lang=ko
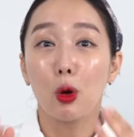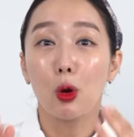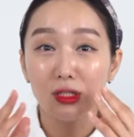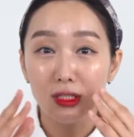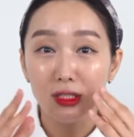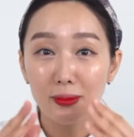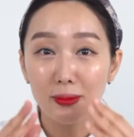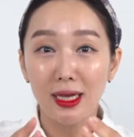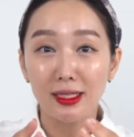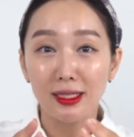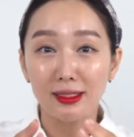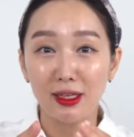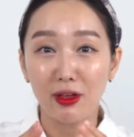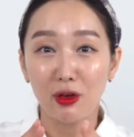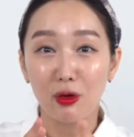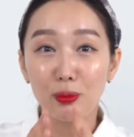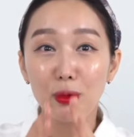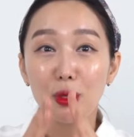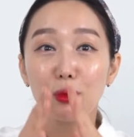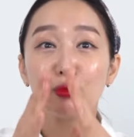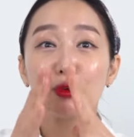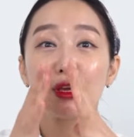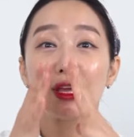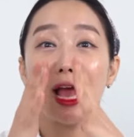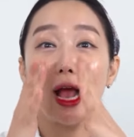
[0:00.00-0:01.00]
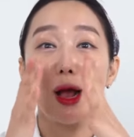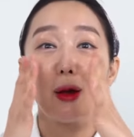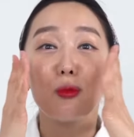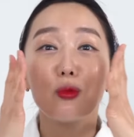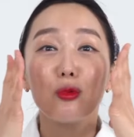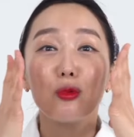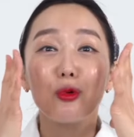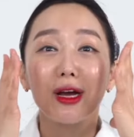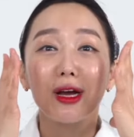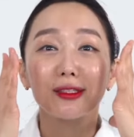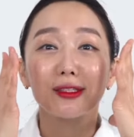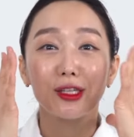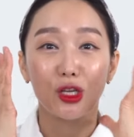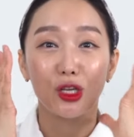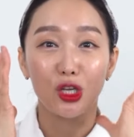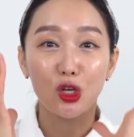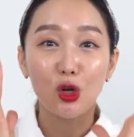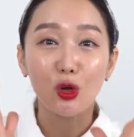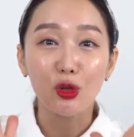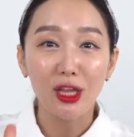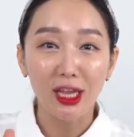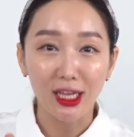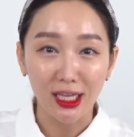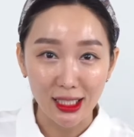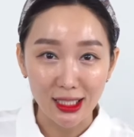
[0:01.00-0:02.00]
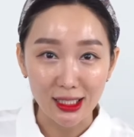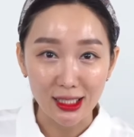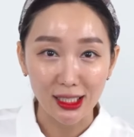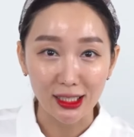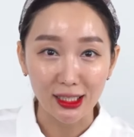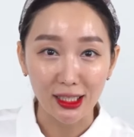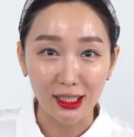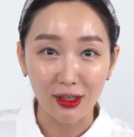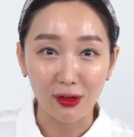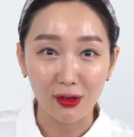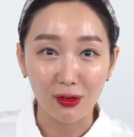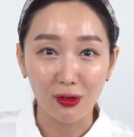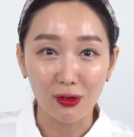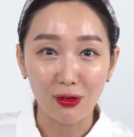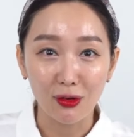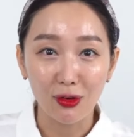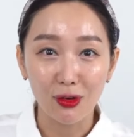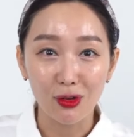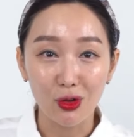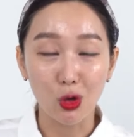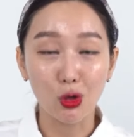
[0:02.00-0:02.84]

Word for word: 먹지 마세요. 피부에 양보하세요. 이런 얘기 있잖아요.